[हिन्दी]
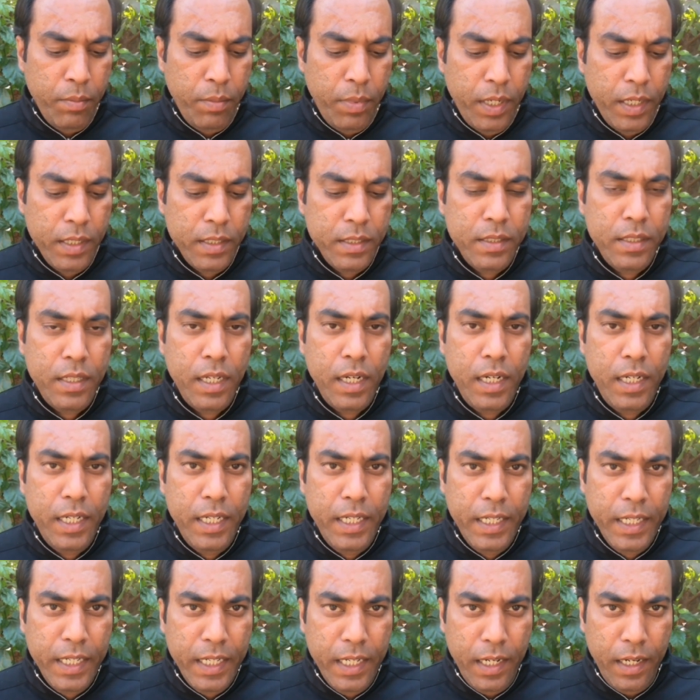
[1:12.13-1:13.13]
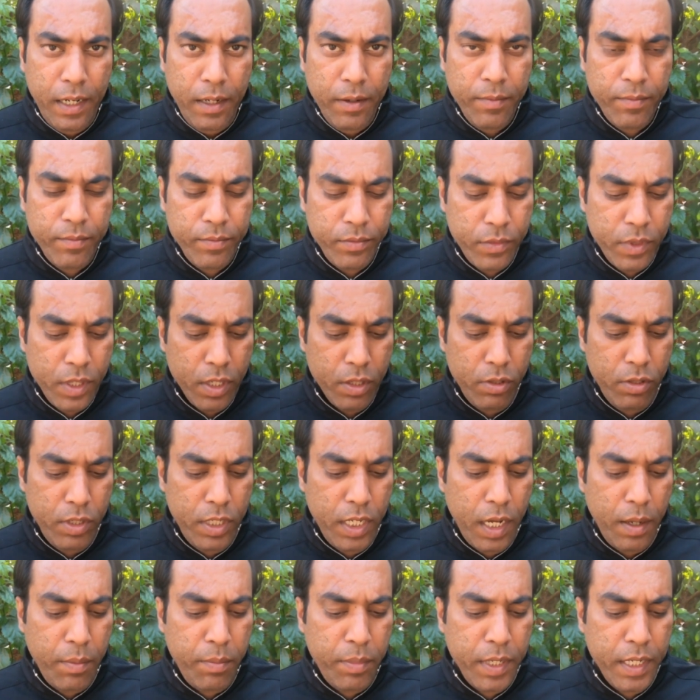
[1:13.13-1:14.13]
पर्सनल डिटेल तो
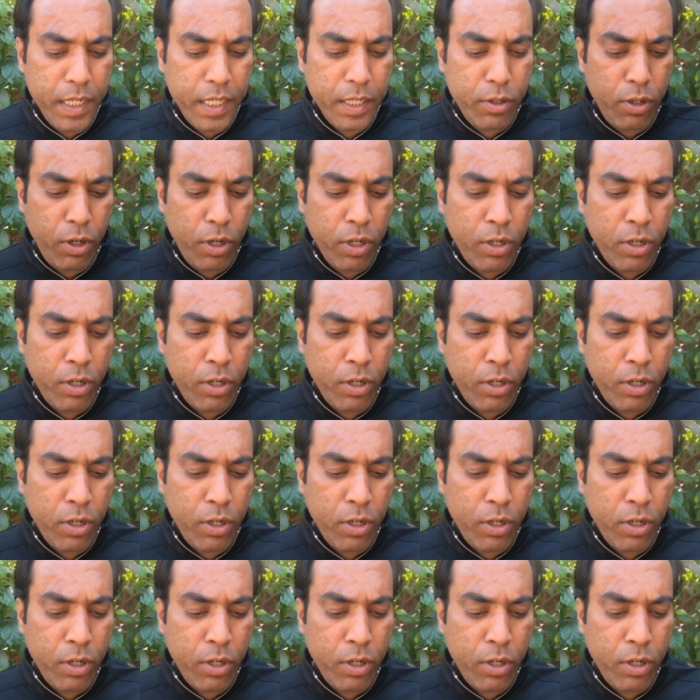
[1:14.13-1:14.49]
यहाँ पर एक